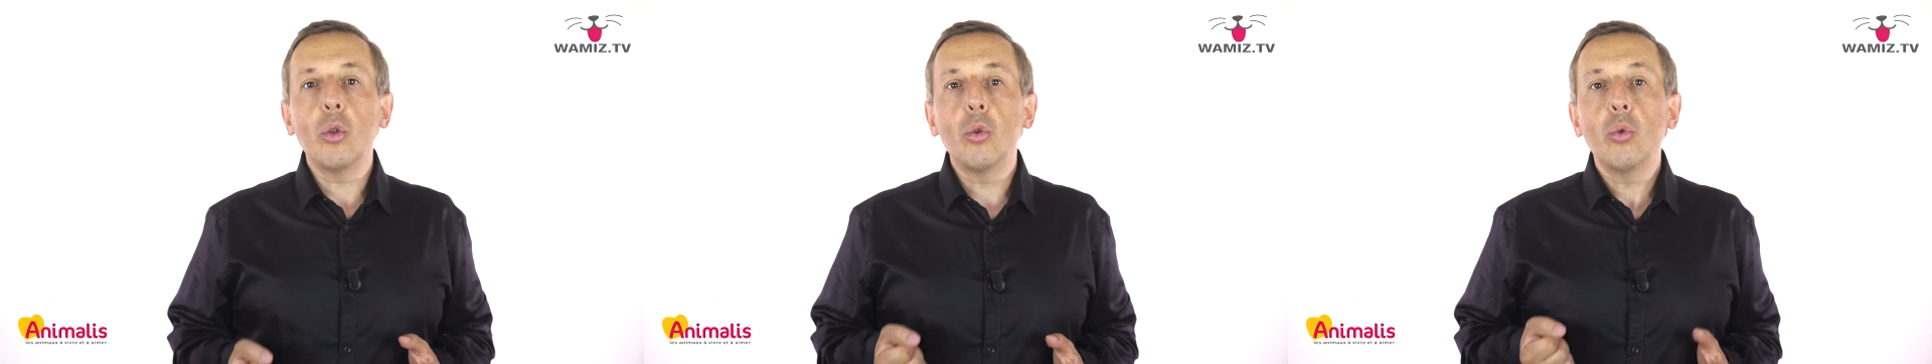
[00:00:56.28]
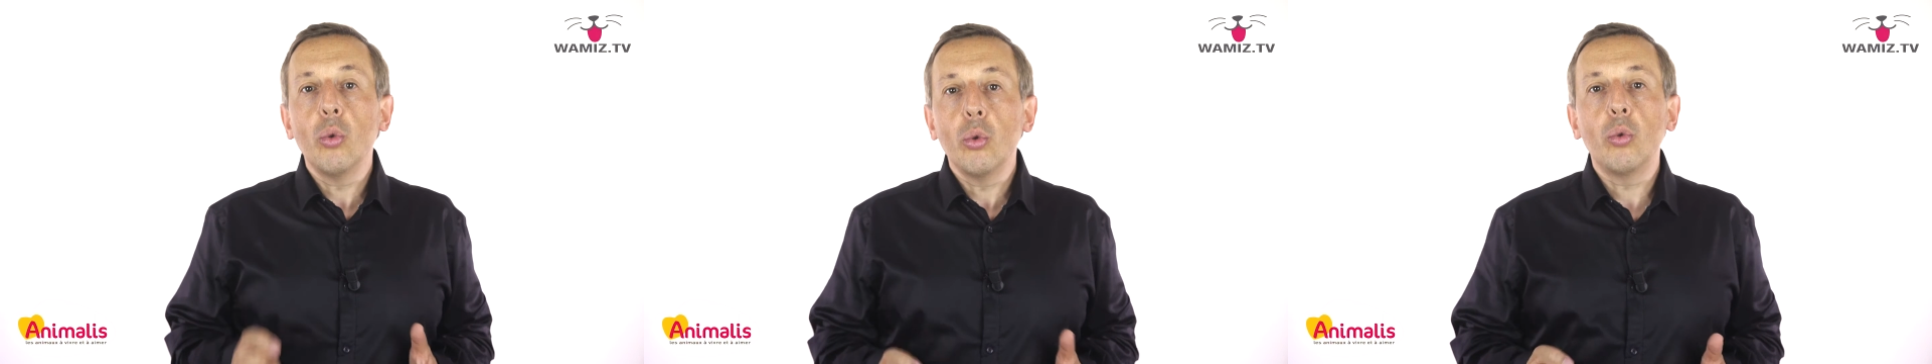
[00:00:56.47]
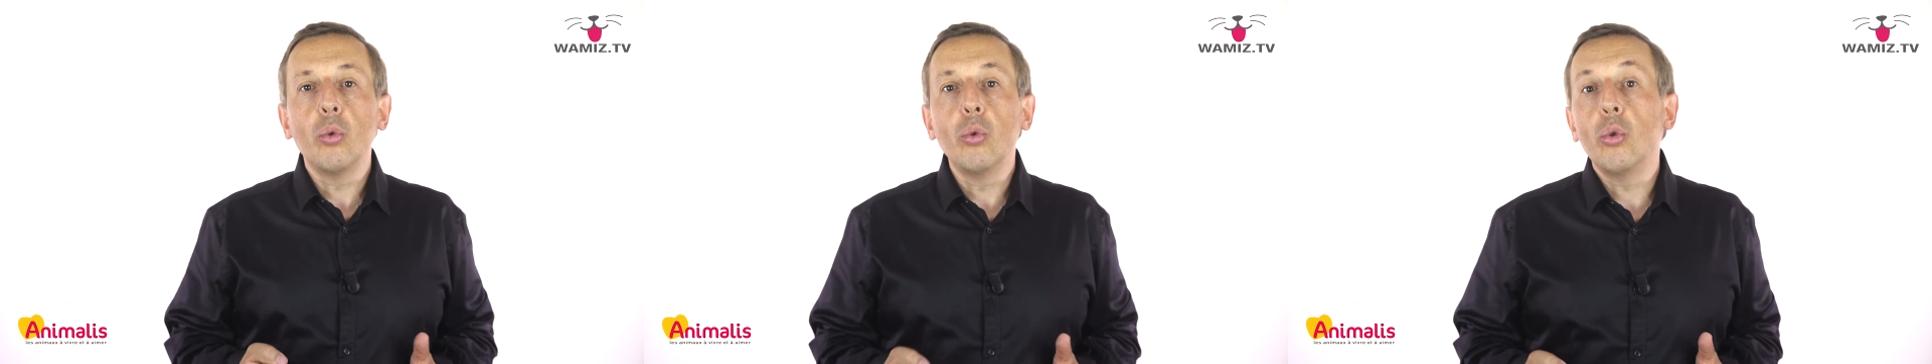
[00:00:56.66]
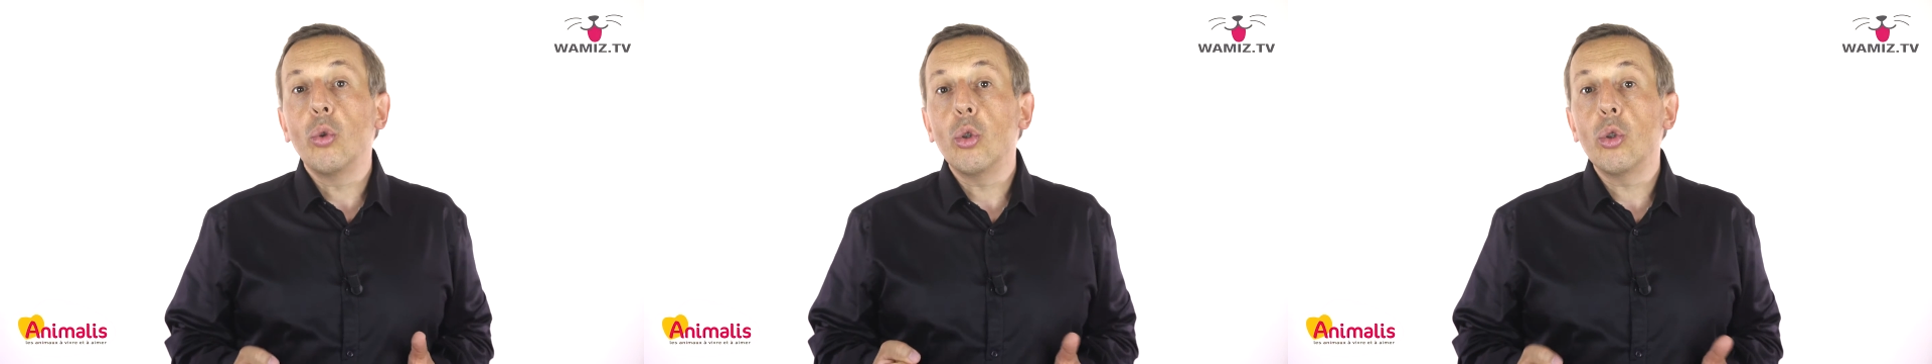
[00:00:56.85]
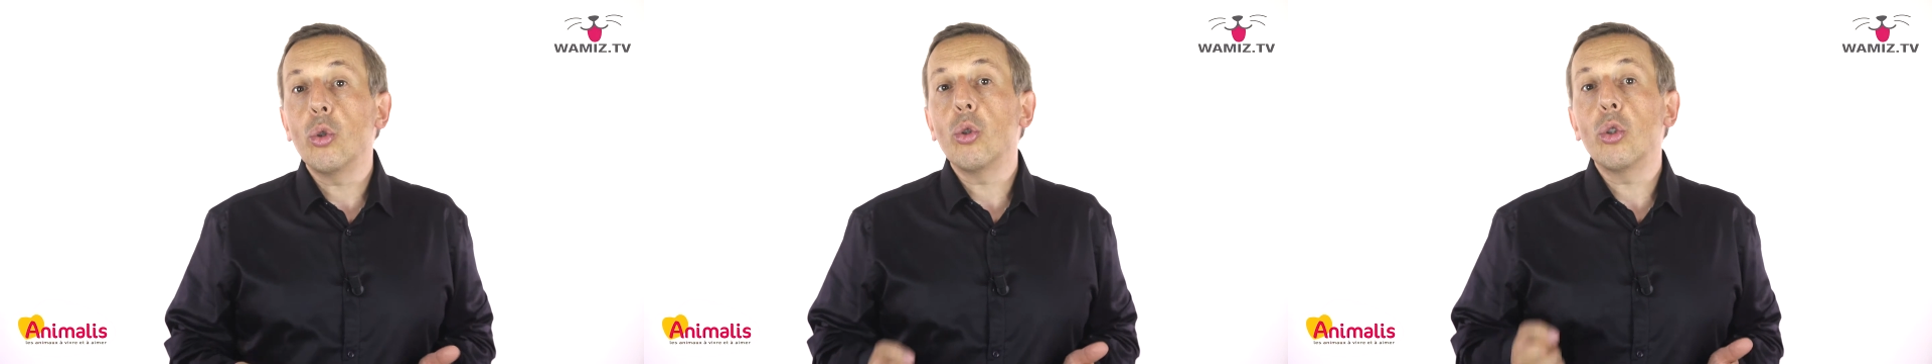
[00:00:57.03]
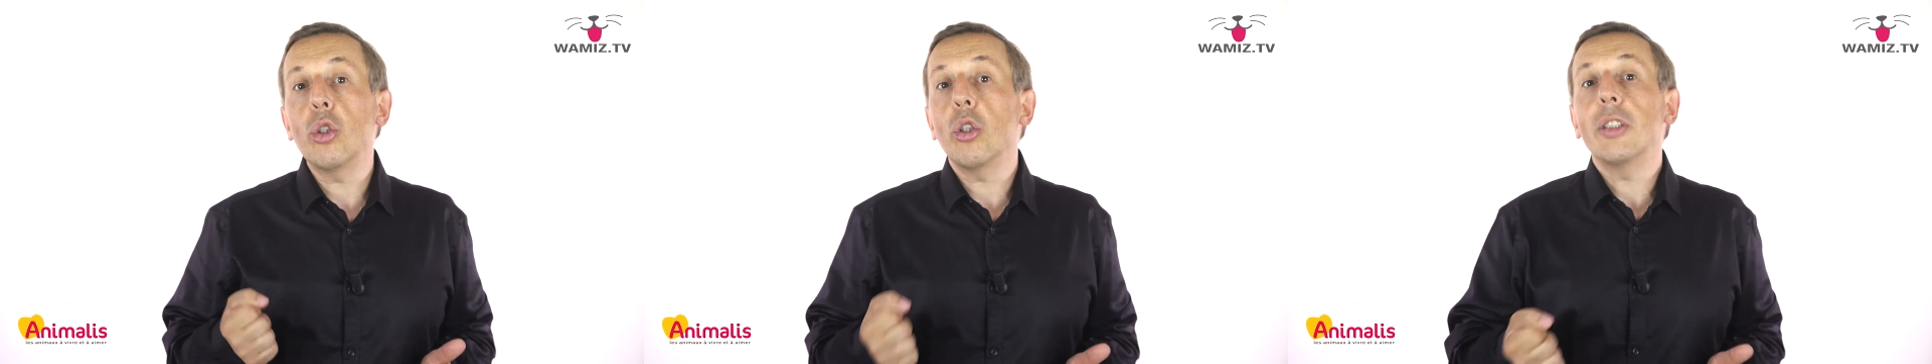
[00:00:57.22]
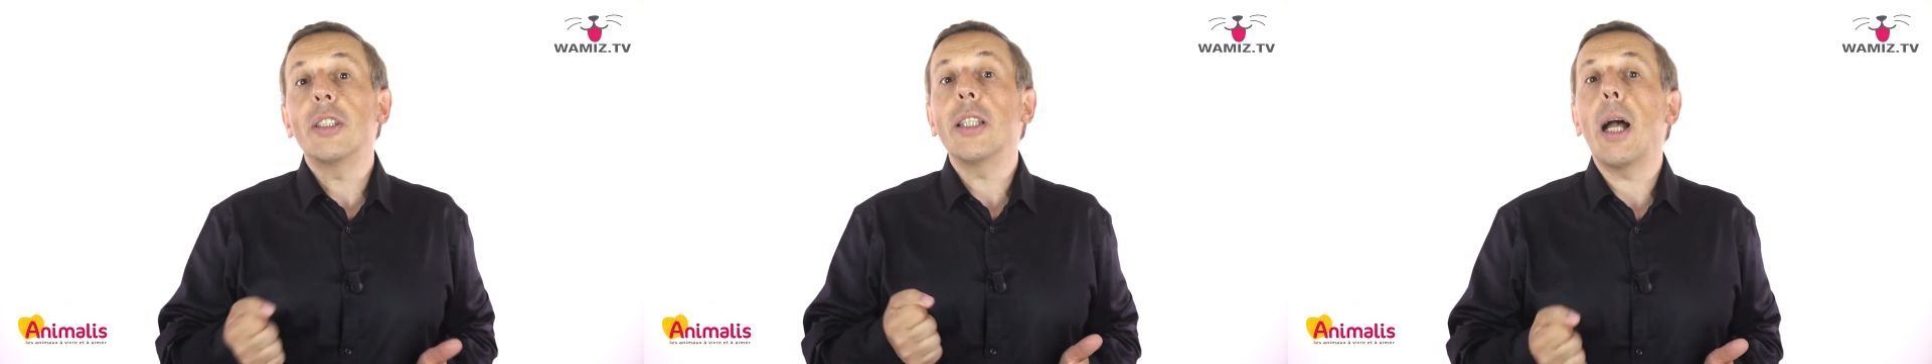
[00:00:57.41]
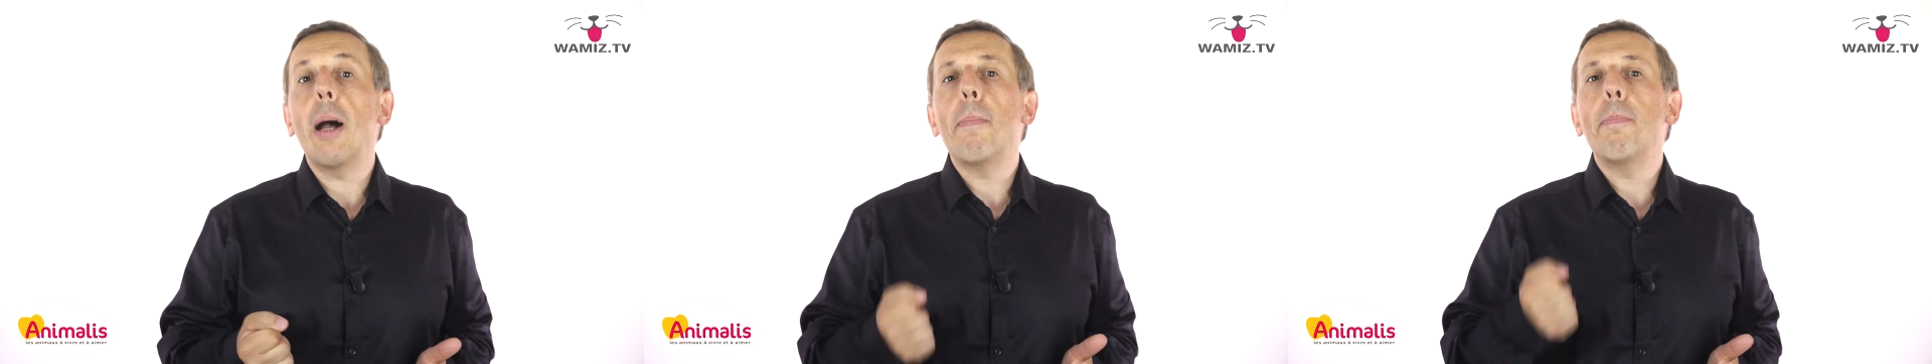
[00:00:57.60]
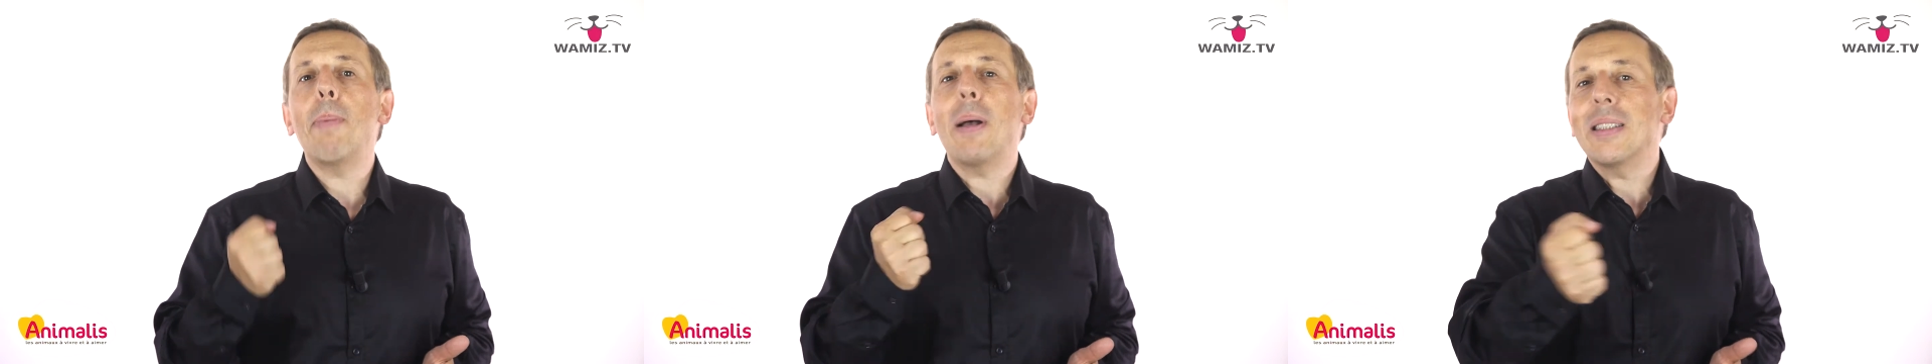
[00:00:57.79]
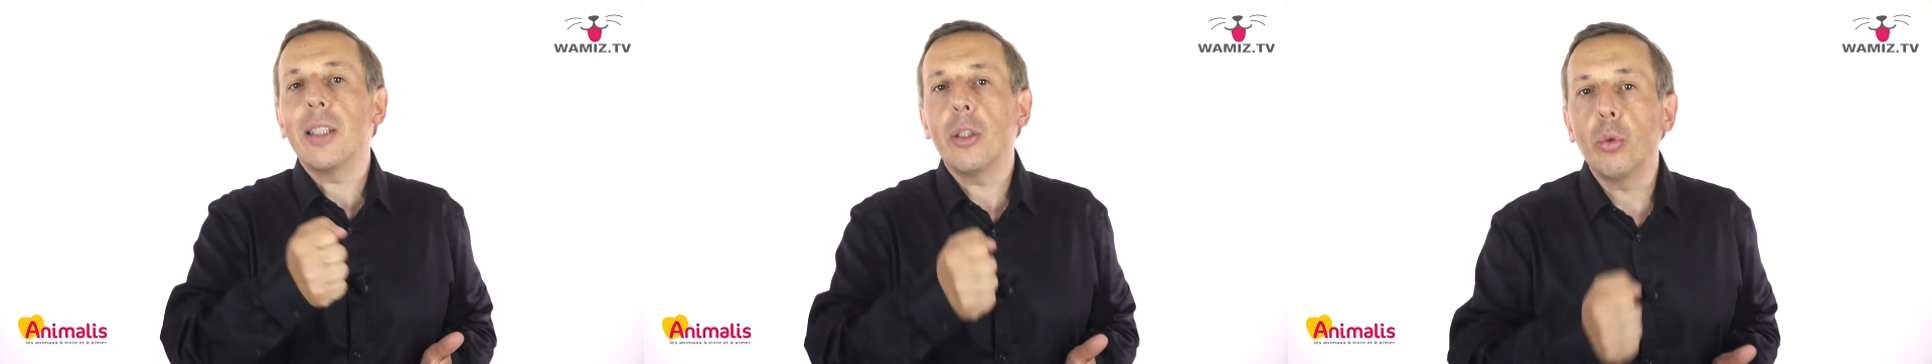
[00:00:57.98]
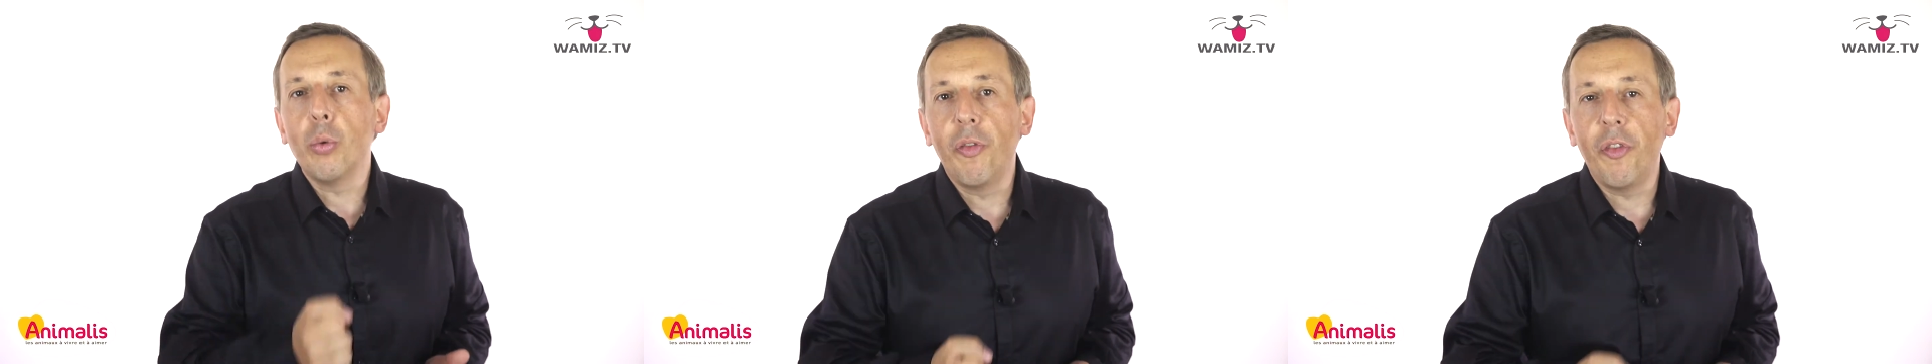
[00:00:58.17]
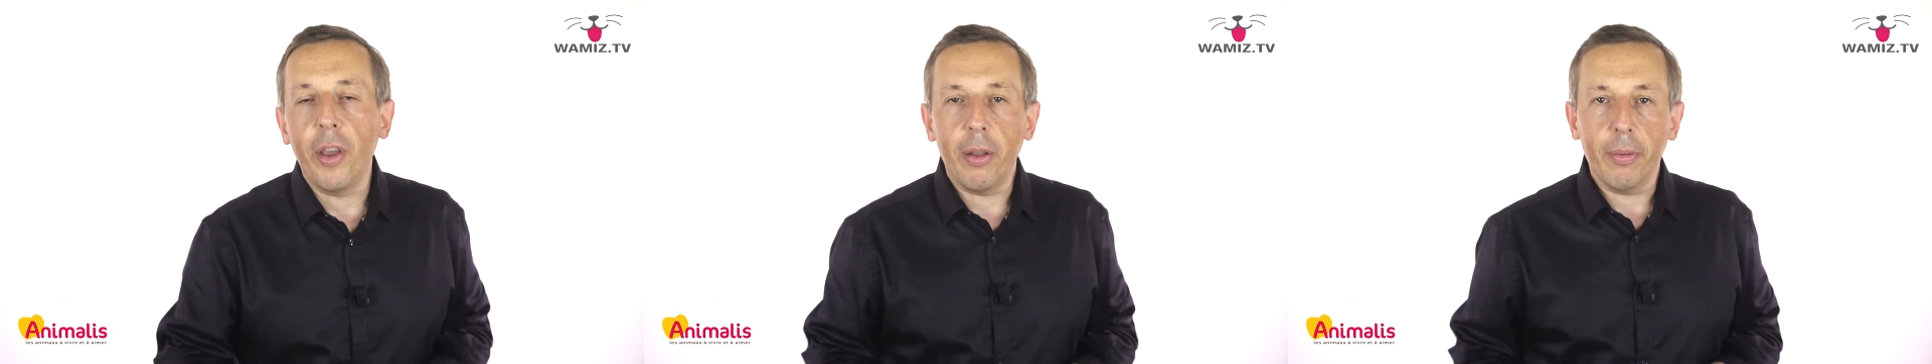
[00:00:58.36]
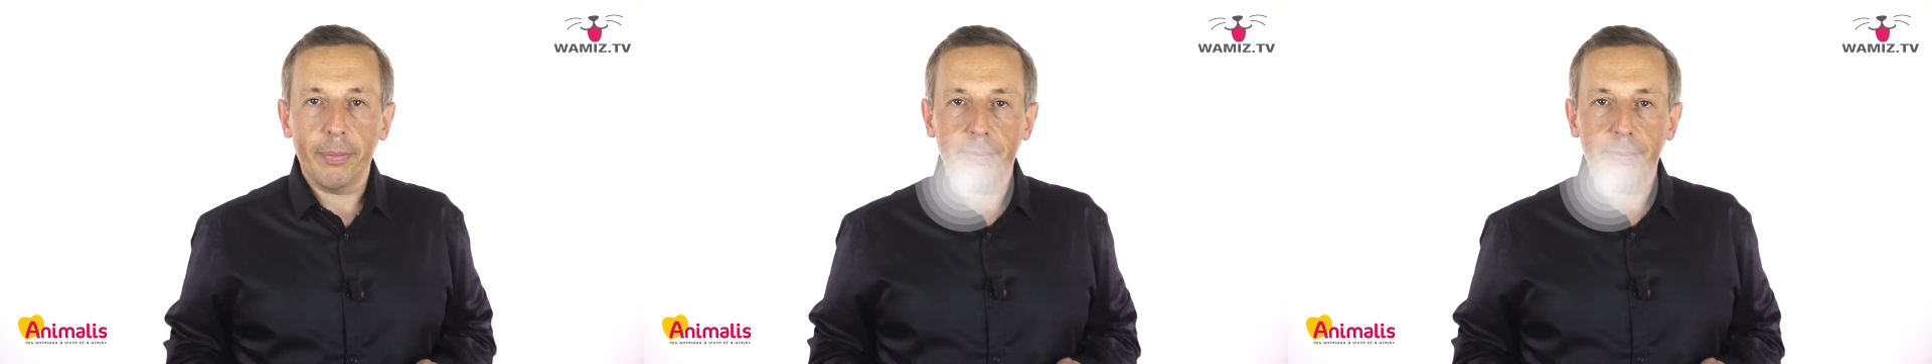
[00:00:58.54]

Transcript: toutou ne se sentira pas étouffé.